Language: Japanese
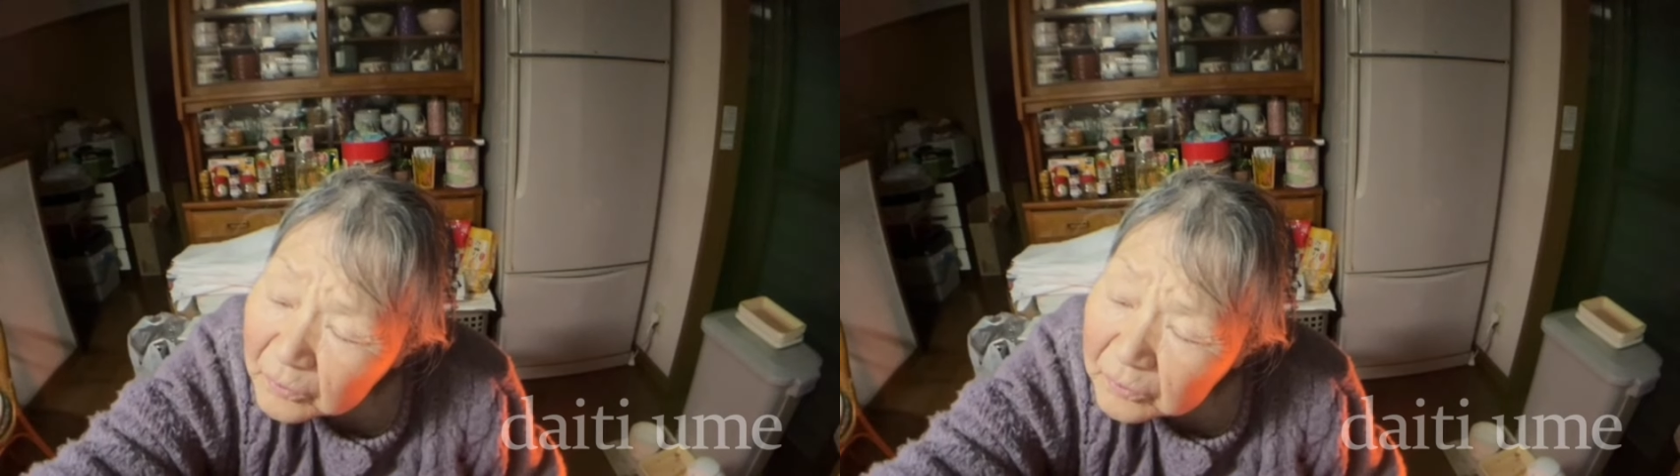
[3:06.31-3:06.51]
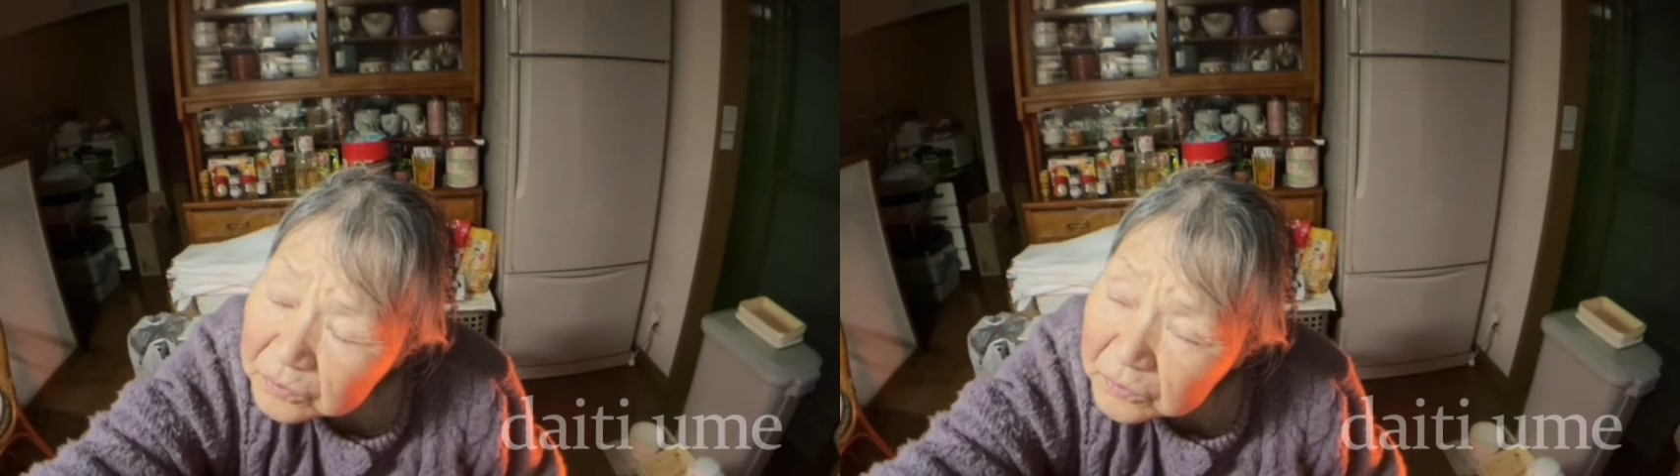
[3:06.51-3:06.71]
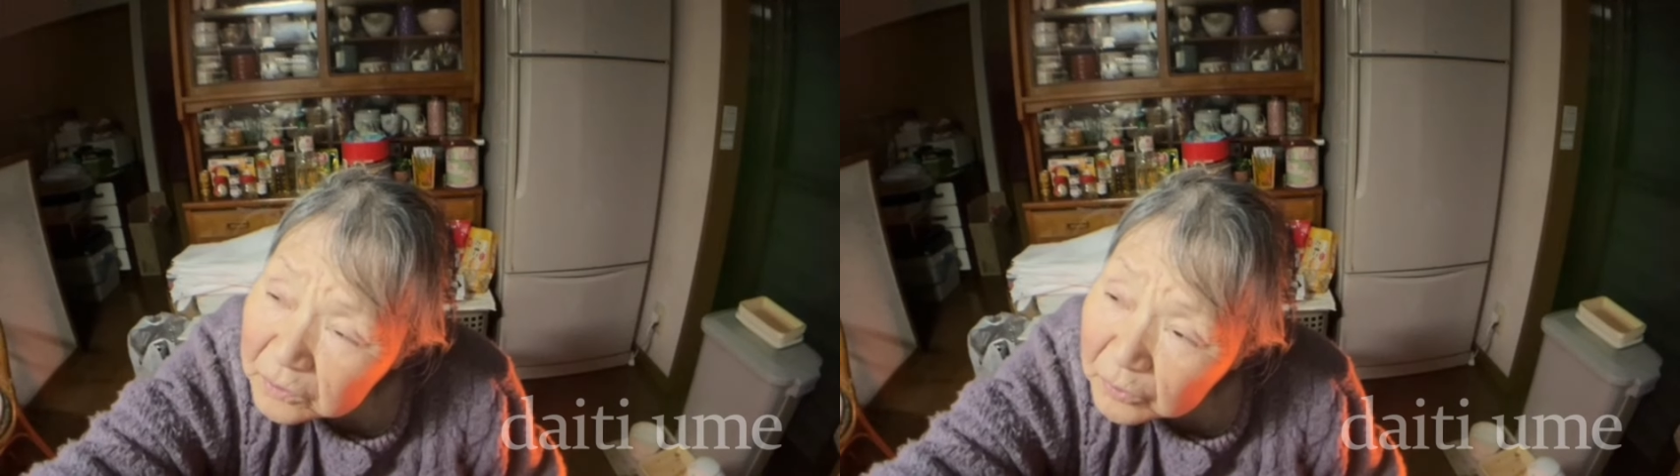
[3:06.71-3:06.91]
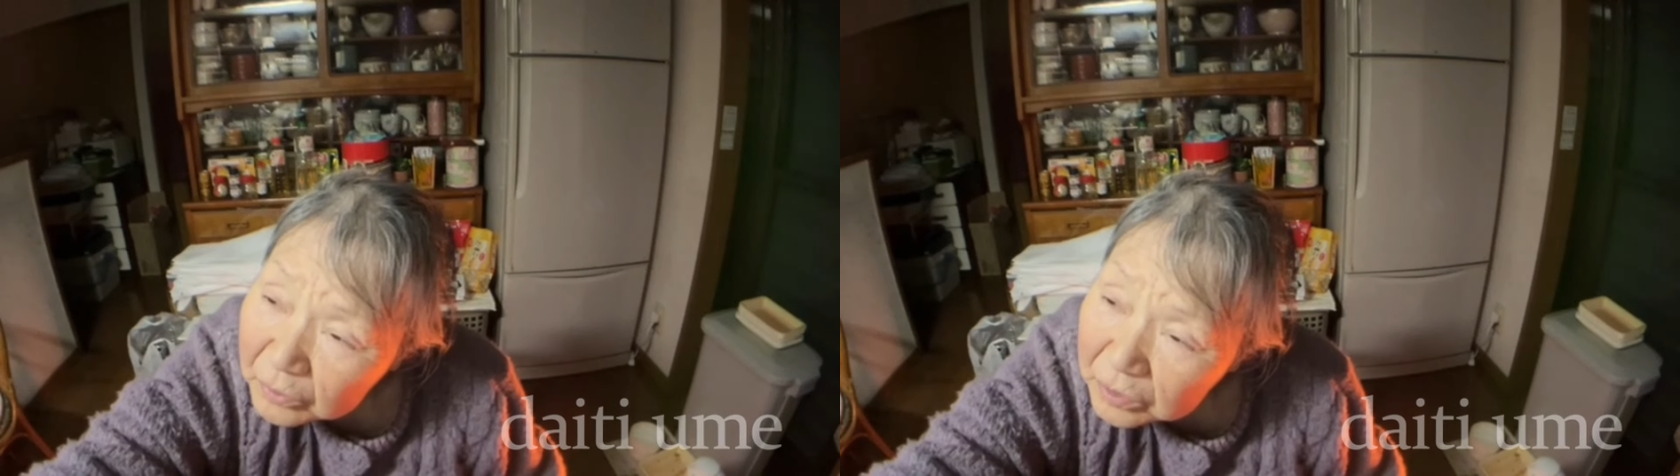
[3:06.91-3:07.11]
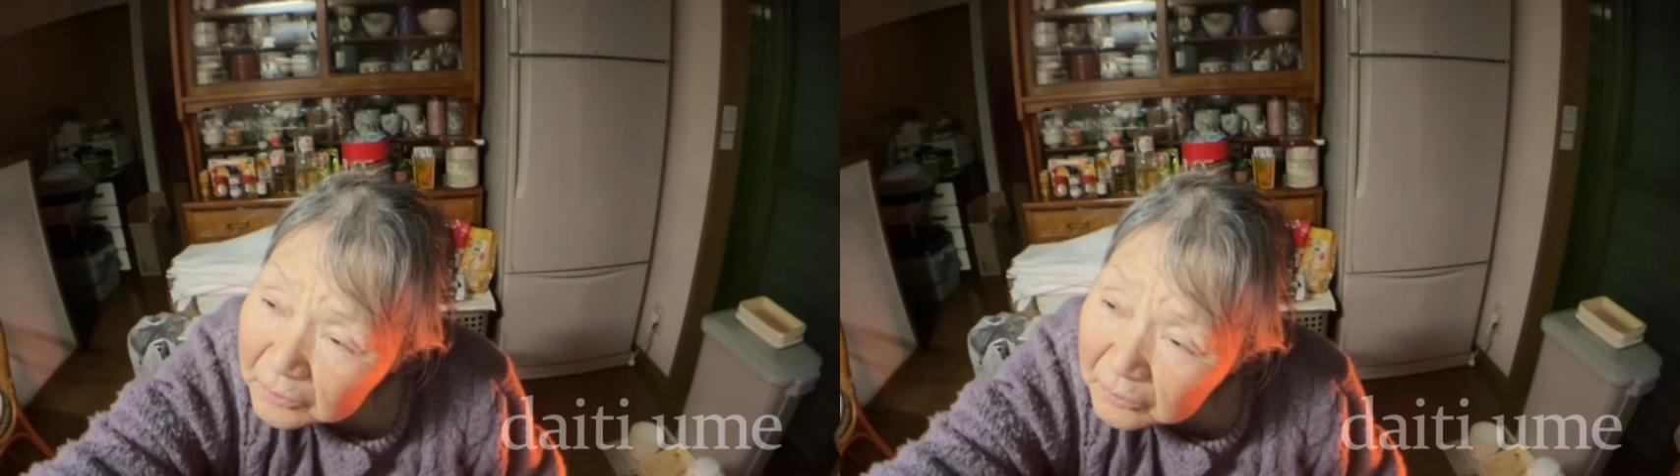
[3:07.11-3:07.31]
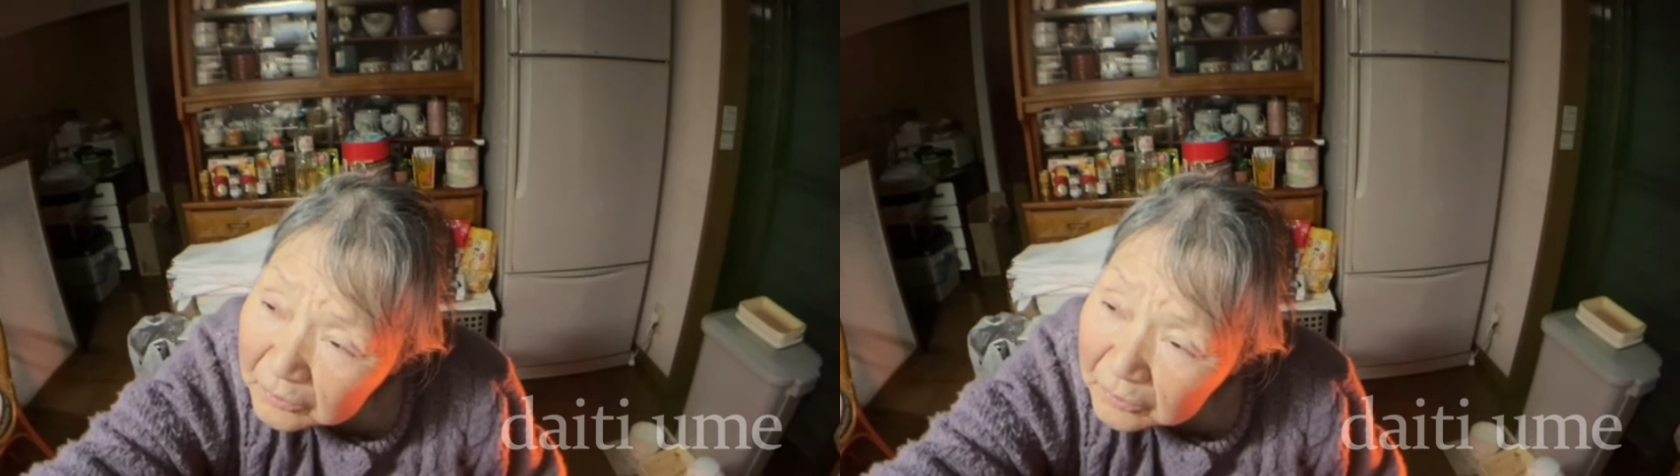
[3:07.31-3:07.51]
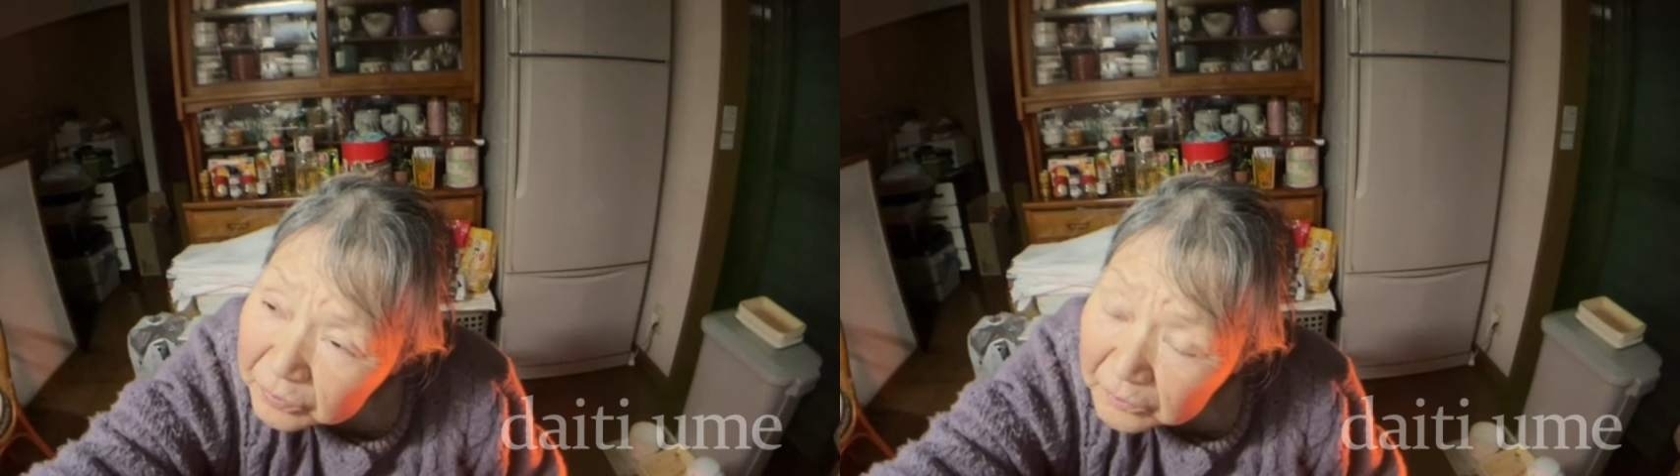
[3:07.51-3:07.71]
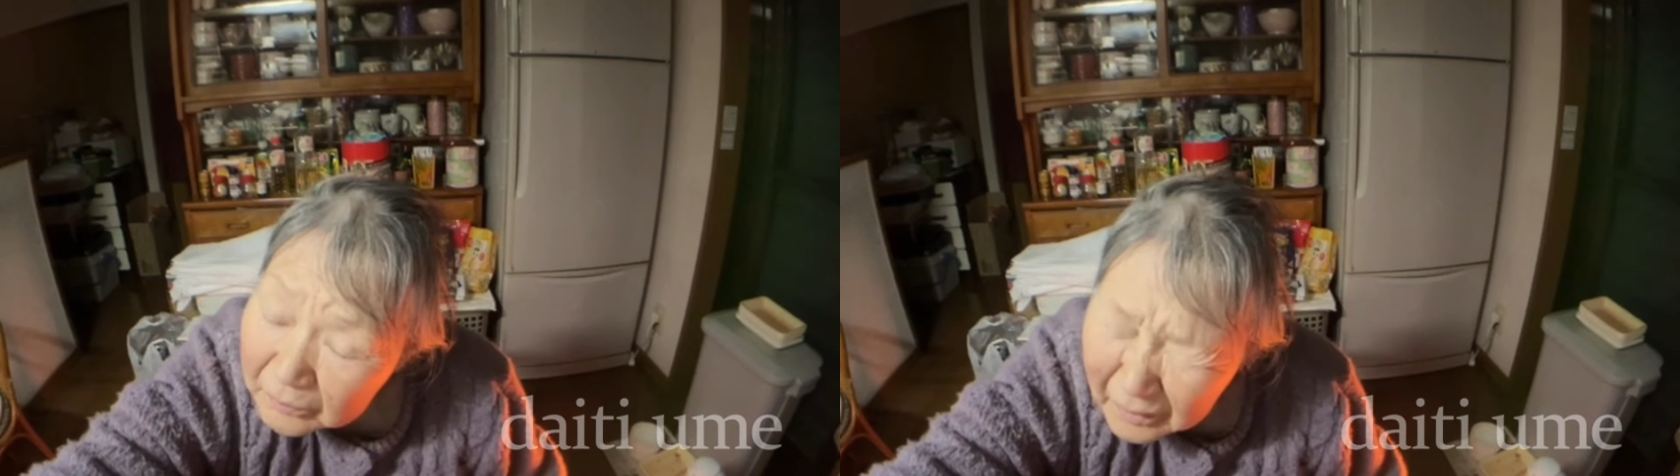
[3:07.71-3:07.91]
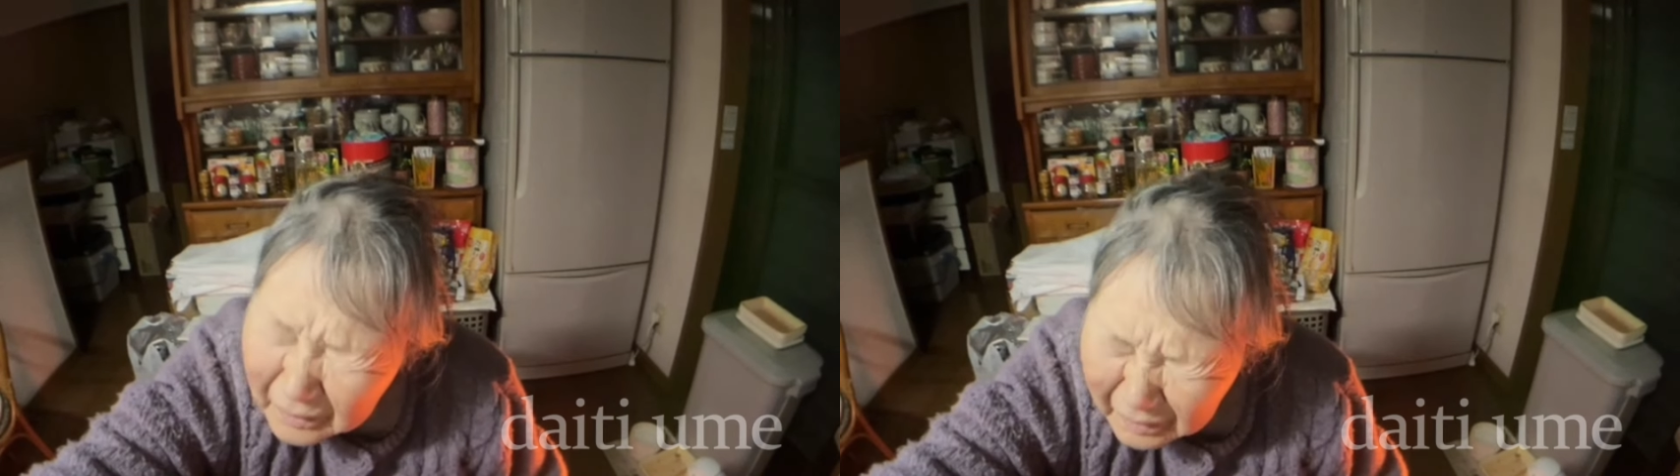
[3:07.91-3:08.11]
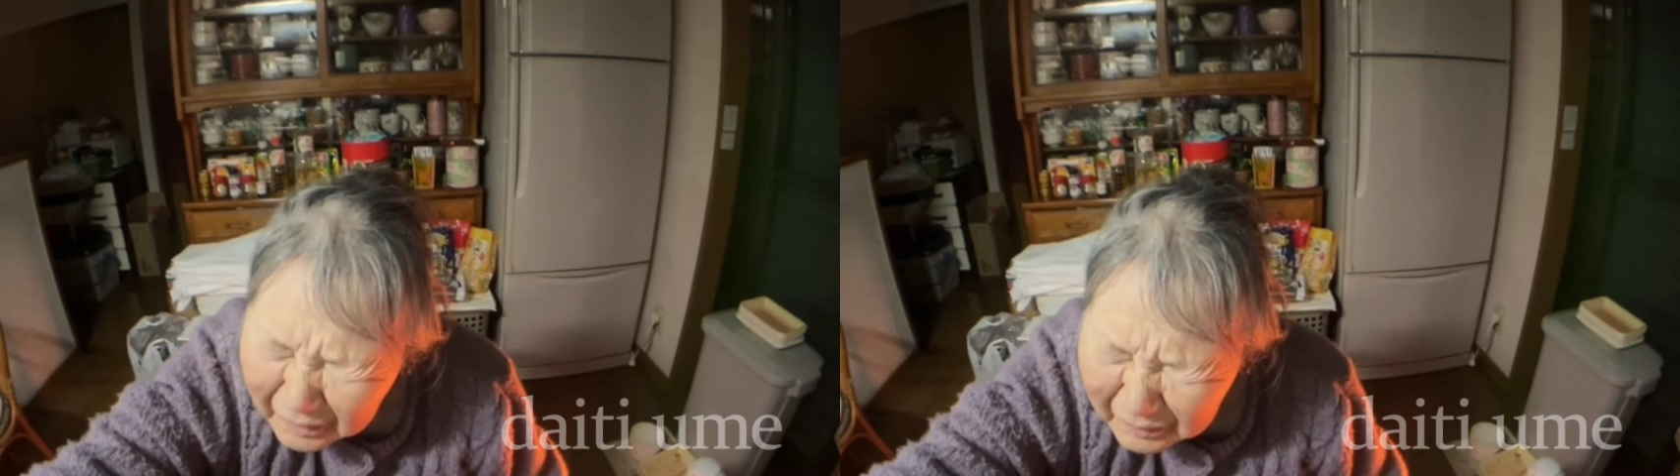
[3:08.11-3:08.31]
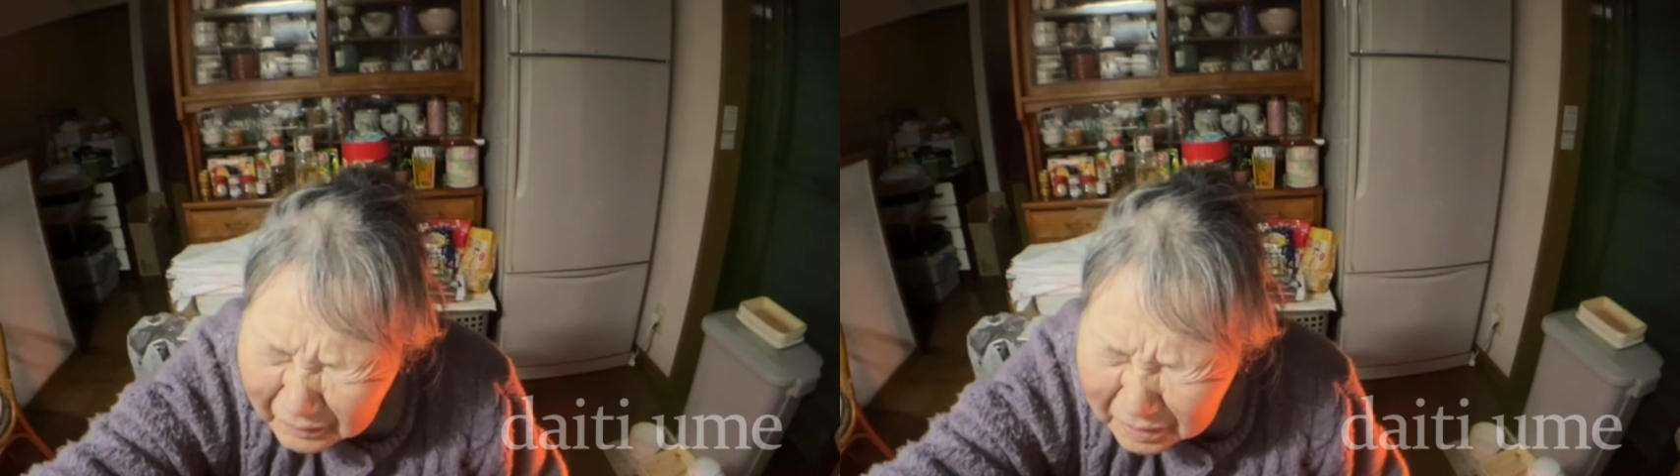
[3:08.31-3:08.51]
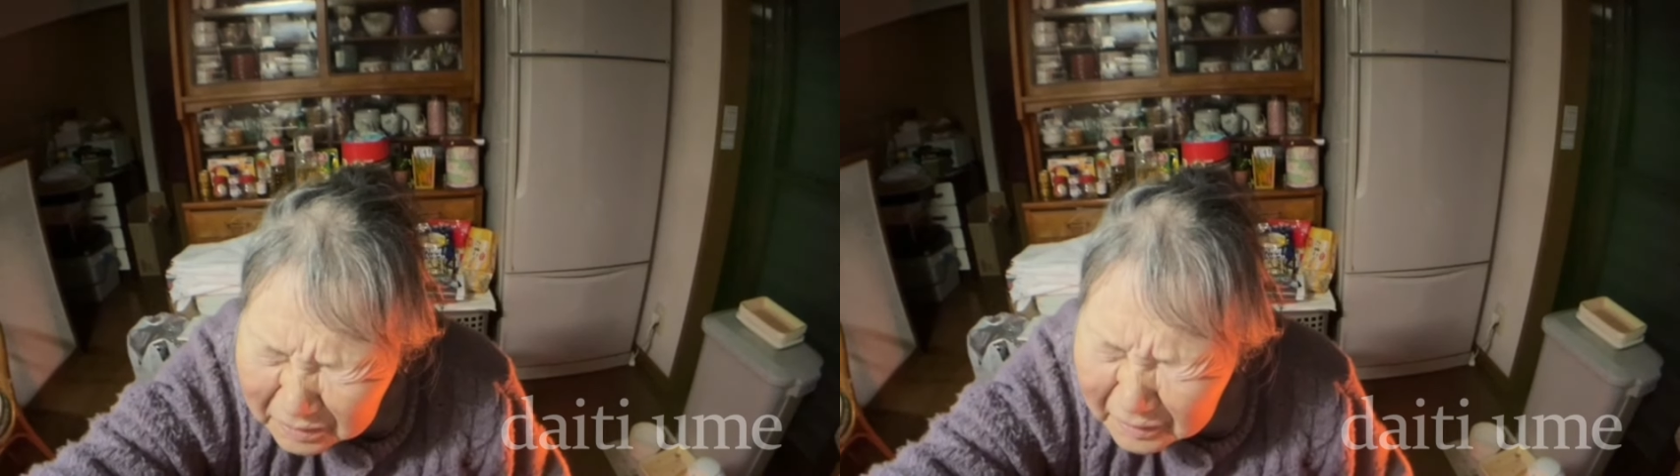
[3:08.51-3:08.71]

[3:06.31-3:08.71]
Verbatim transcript: の薬飲んでるって言うから「